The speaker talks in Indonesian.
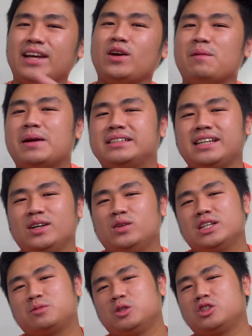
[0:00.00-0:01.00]
Thank you MSI yang
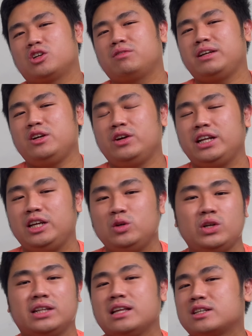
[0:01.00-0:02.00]
udah sponsori video ini.
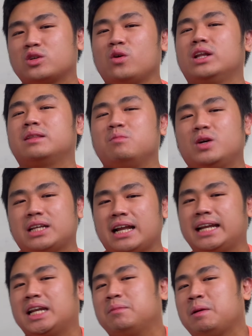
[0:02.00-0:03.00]
Unitnya solid buat
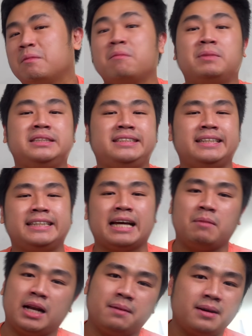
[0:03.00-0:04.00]
kalian yang memang
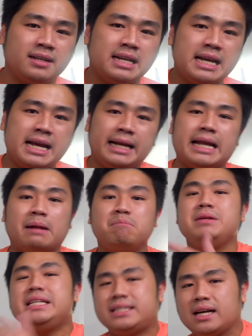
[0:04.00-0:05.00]
pencinta balapan dan
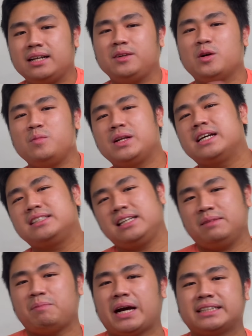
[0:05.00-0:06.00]
bisa
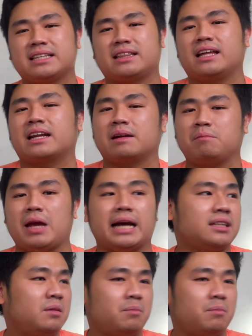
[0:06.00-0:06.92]
dikombinasiin pakai setir yang biasa